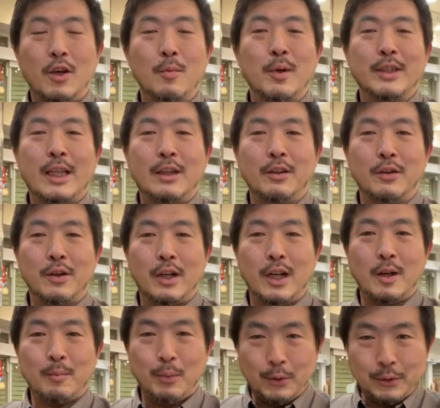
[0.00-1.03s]
今日また
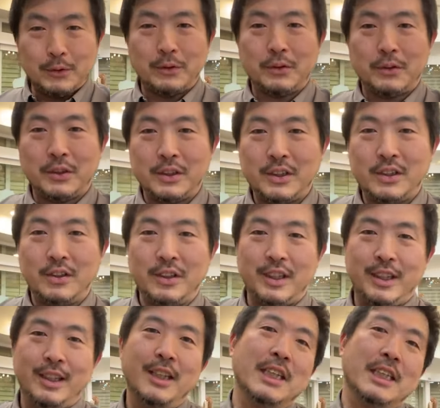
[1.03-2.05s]
ララポートと一
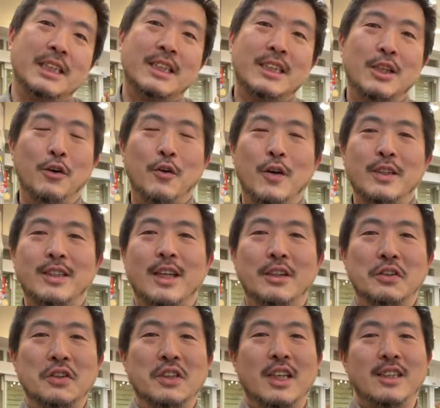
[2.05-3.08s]
緒に今日は
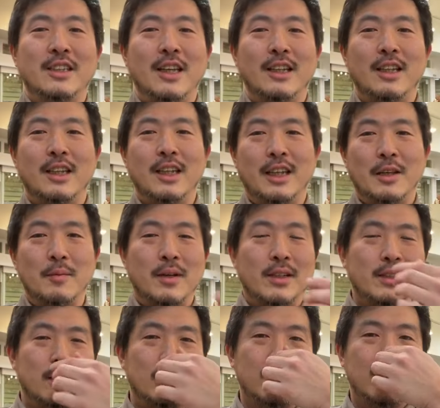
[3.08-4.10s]
スタートさせていただき
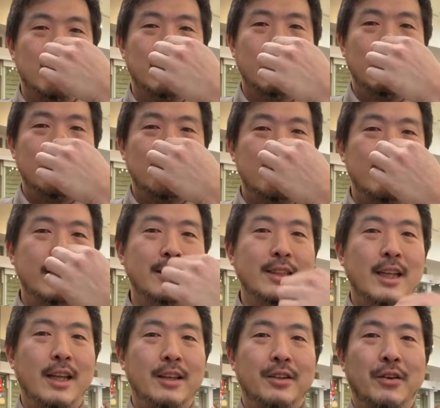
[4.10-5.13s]
ます。
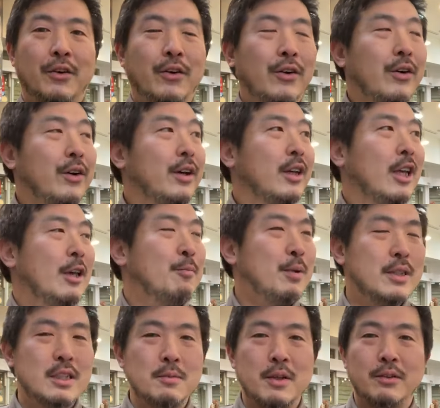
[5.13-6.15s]
新年の
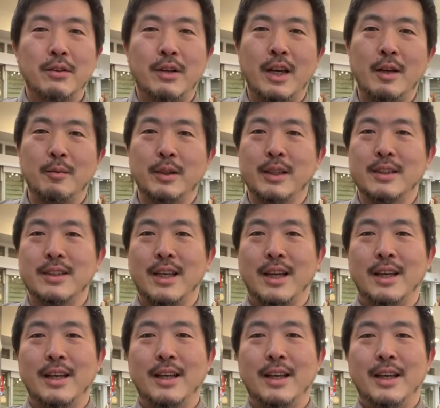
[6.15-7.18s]
一発目のライブで
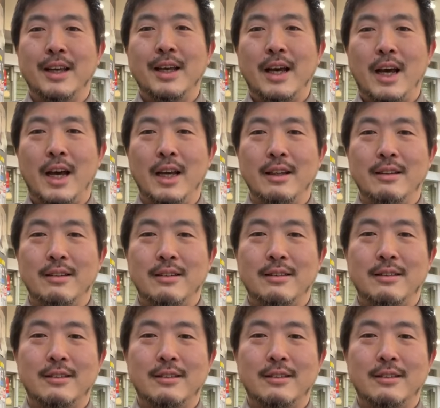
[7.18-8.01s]
すね。はい、